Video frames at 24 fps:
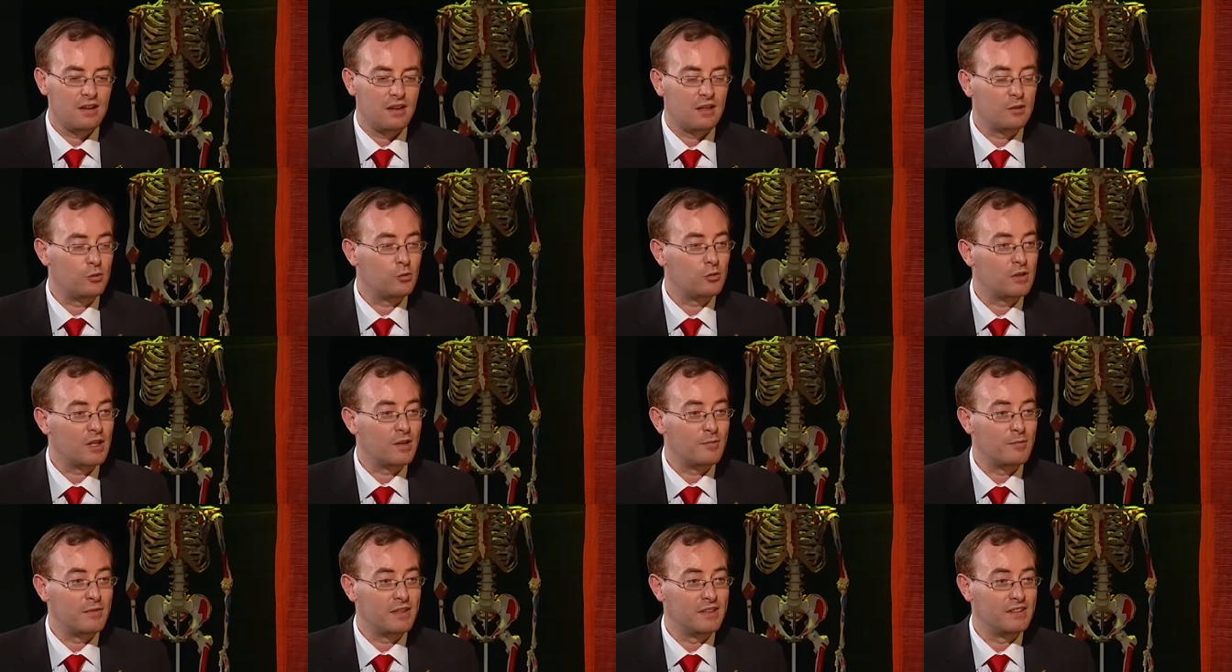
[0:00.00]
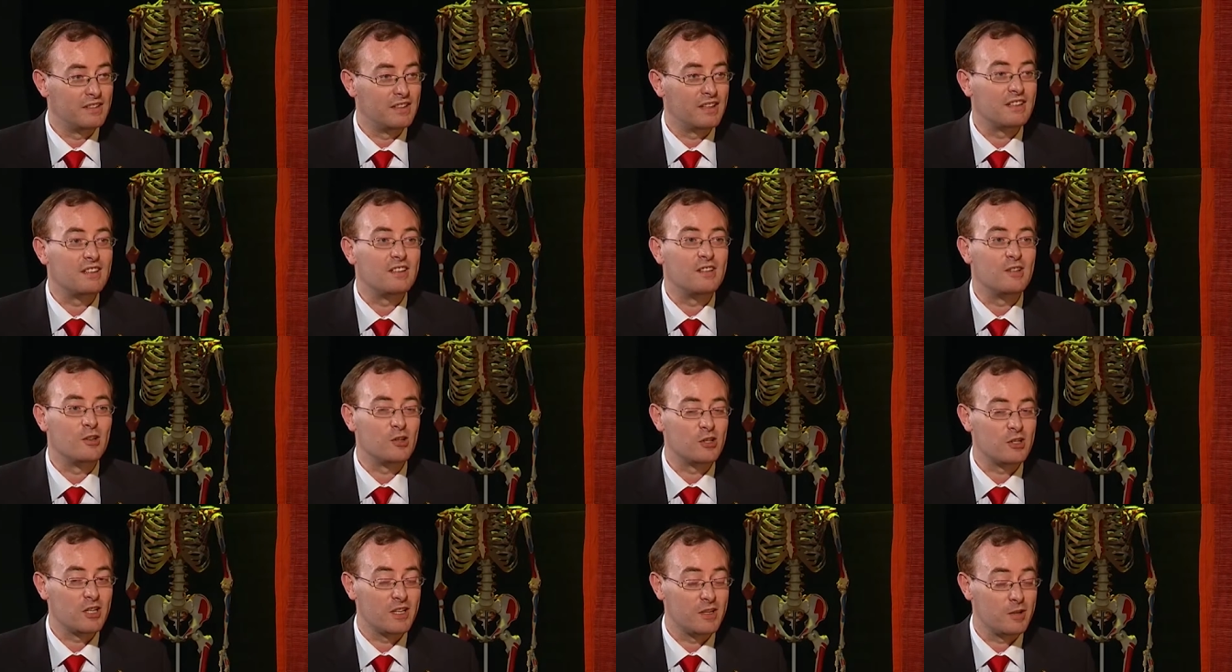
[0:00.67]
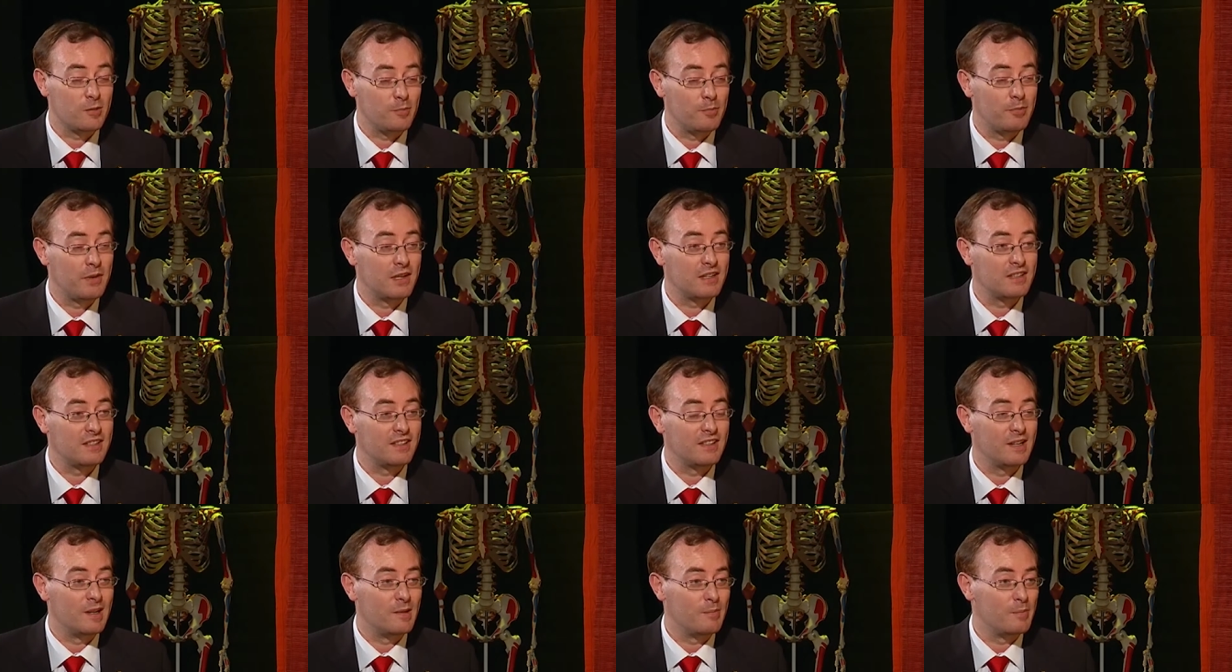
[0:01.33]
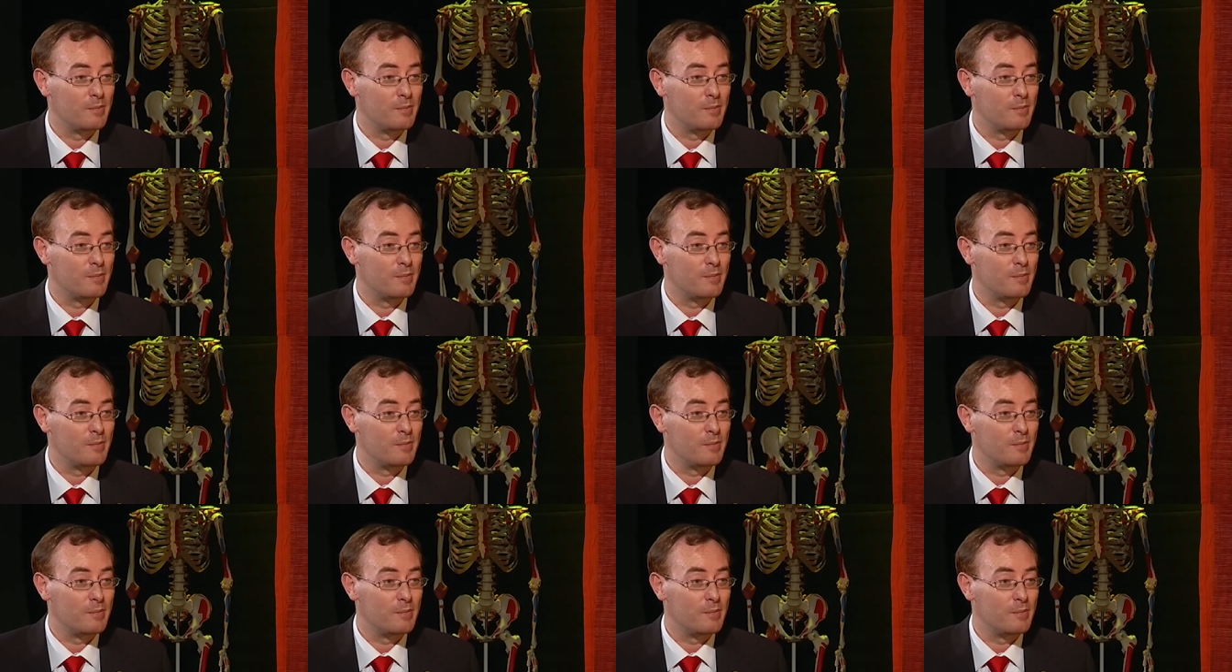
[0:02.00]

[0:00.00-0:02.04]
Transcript: Naturalmente, así no se nos pasa